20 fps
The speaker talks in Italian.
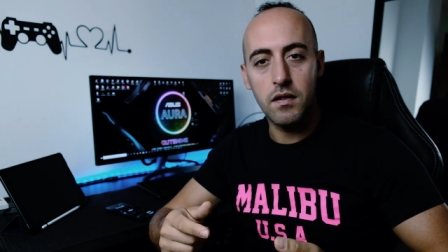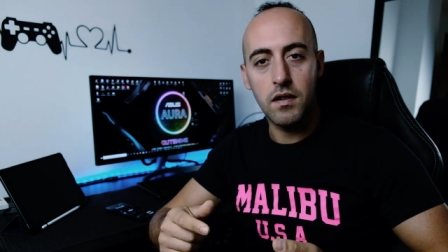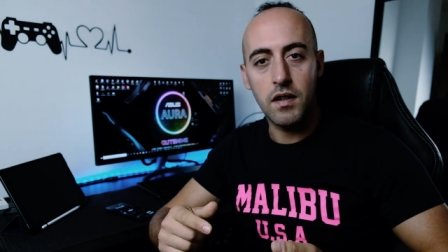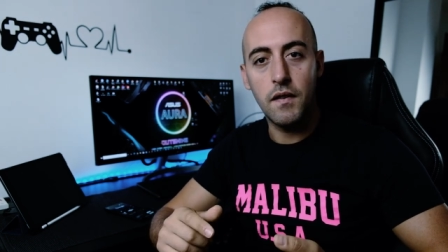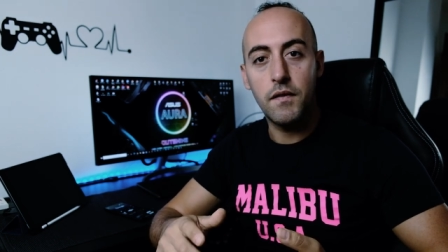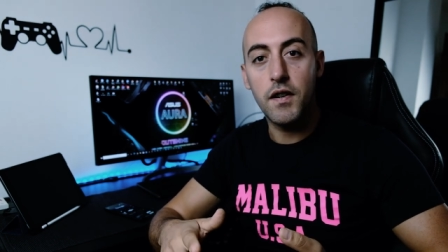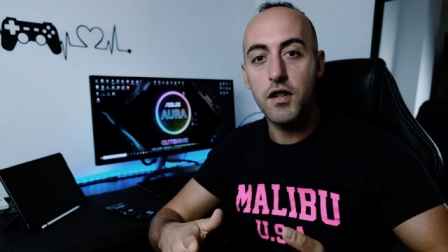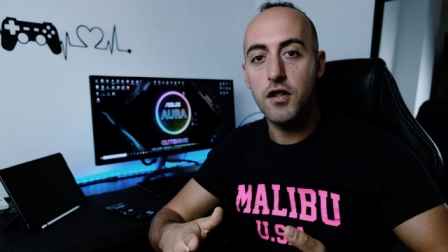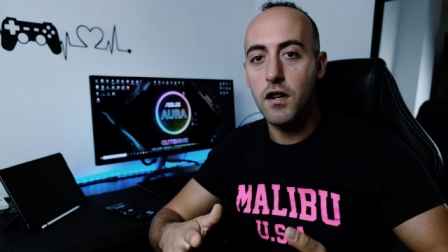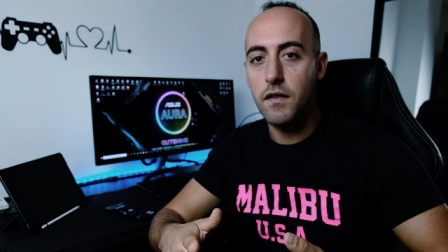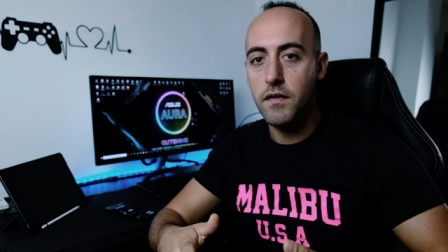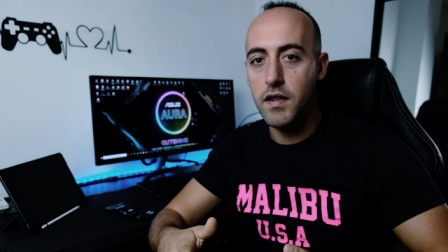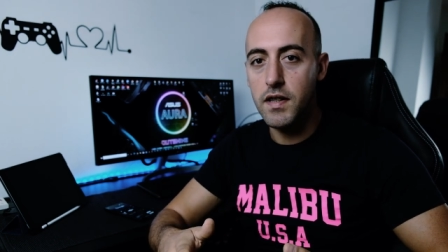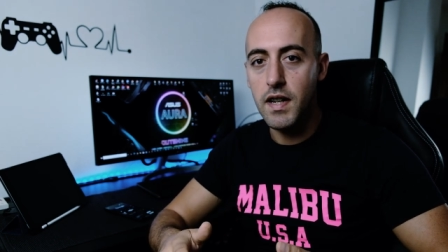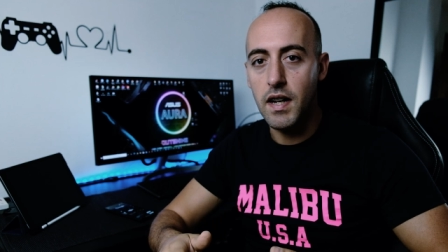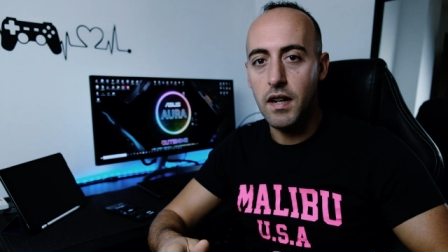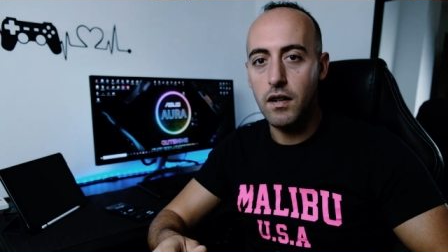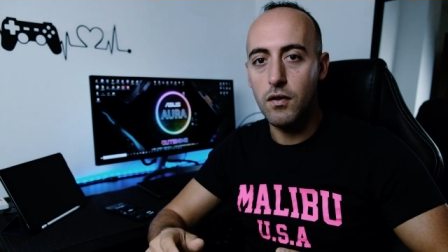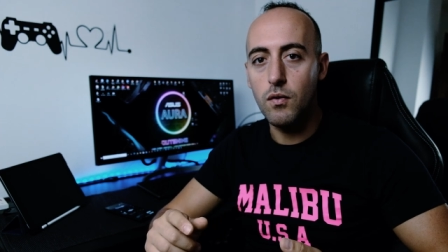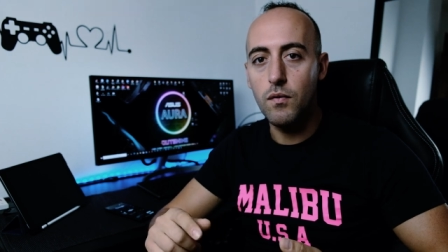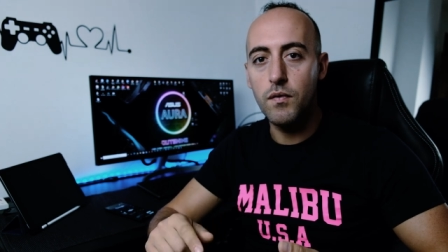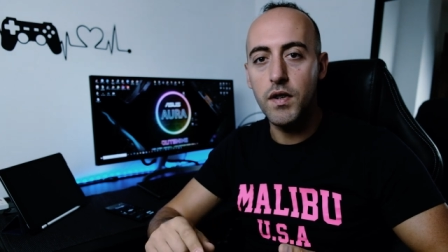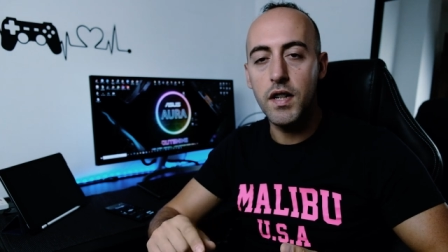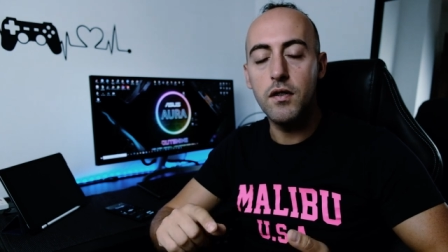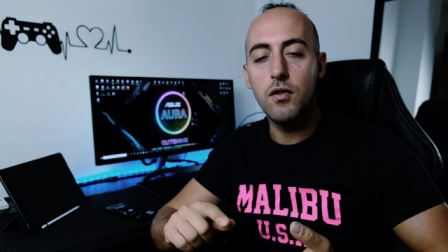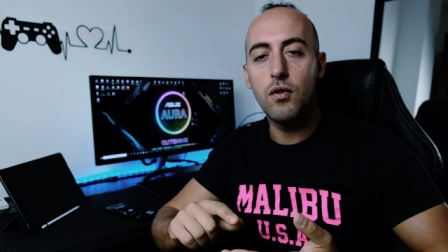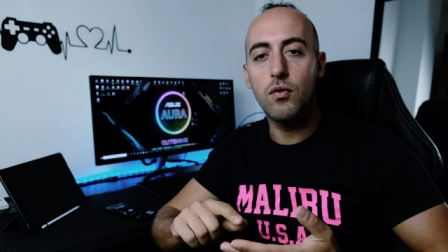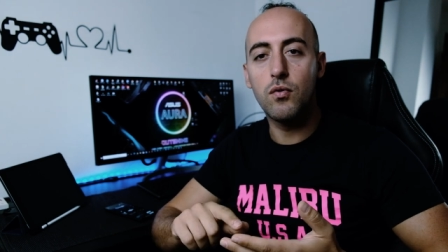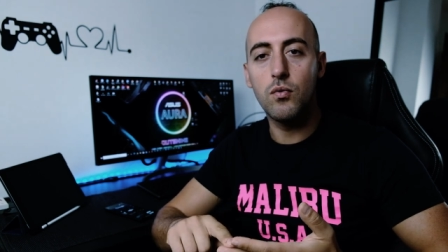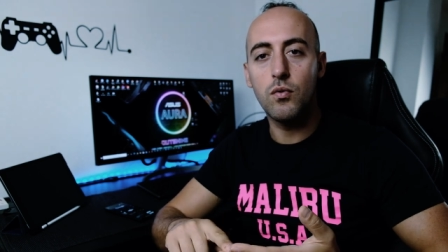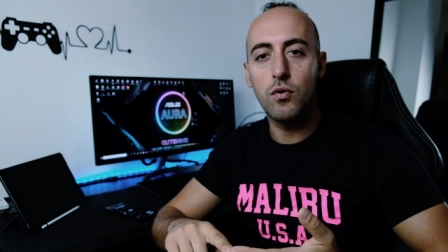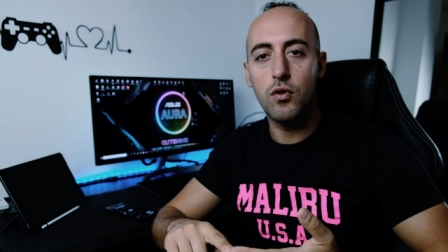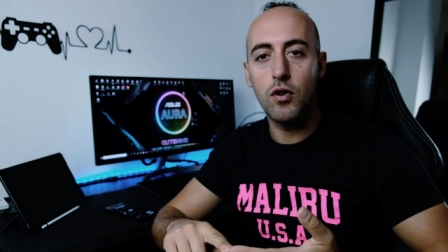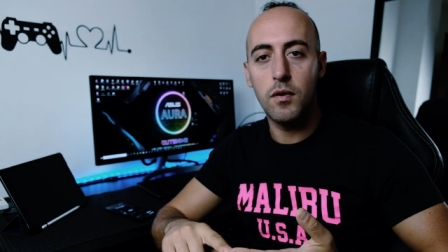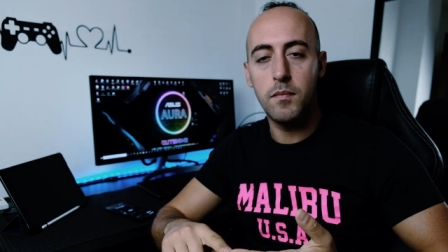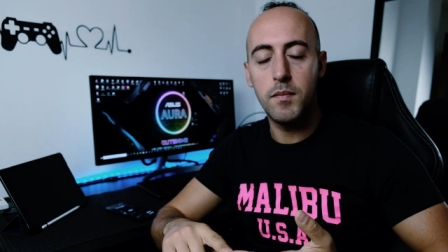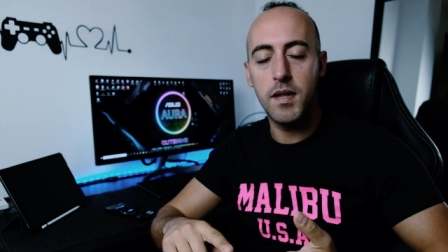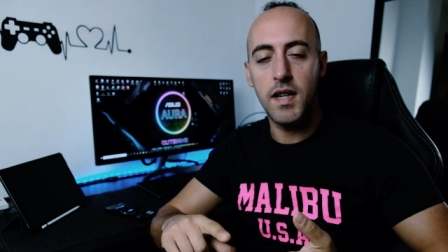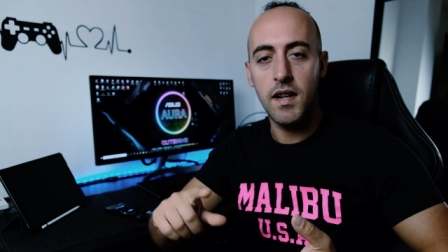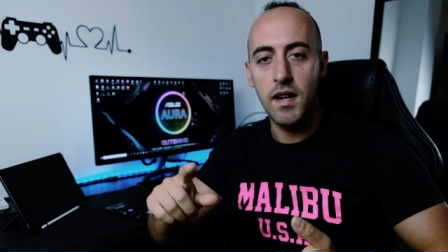che faceva vedere un video su
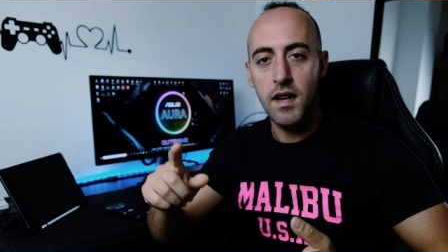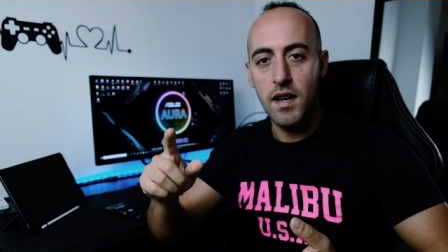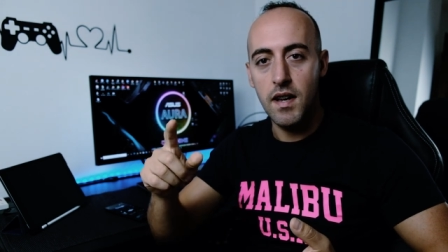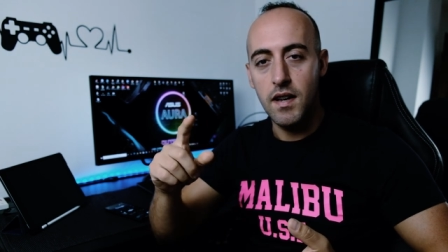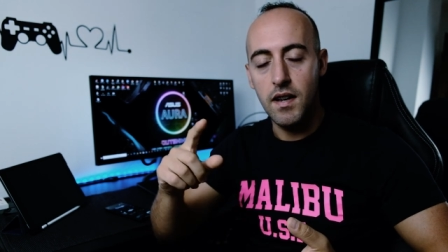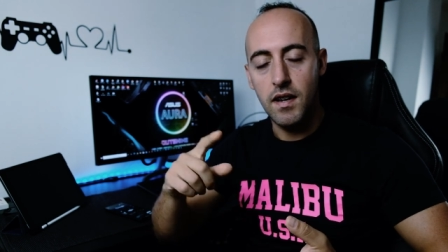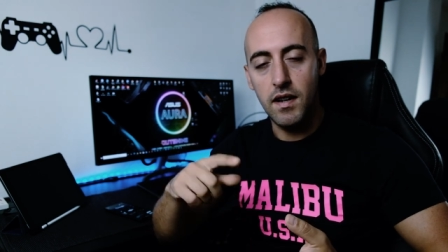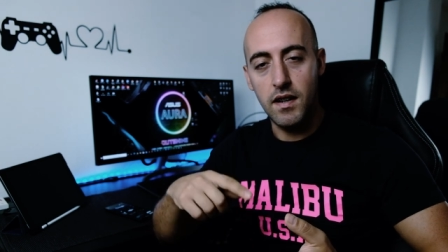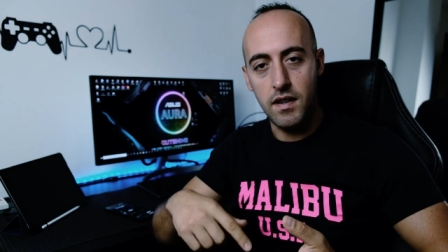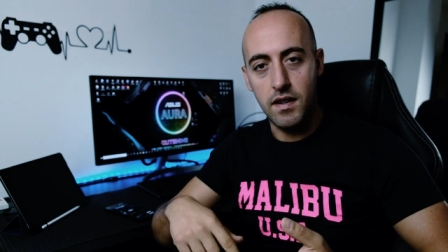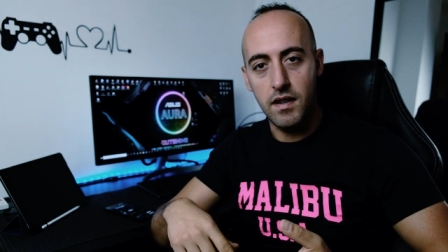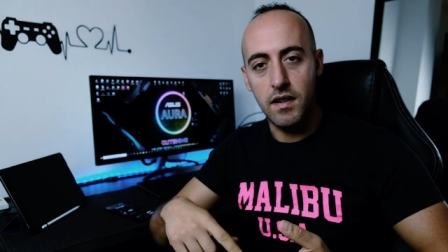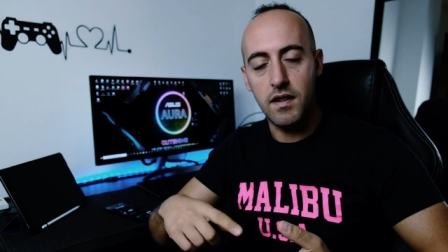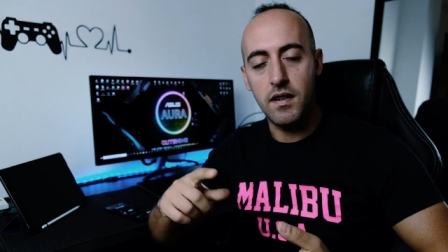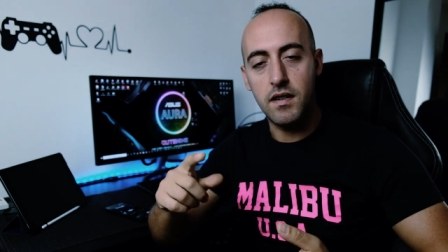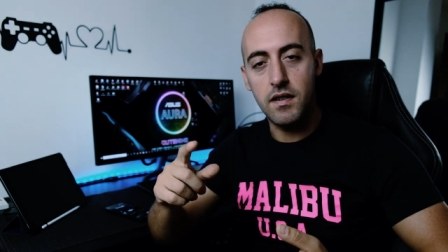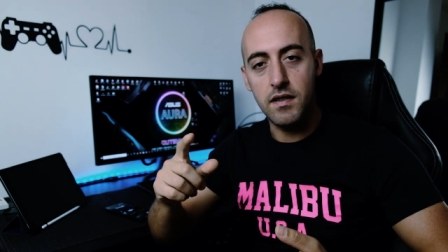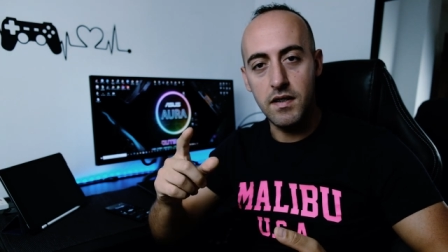come eh,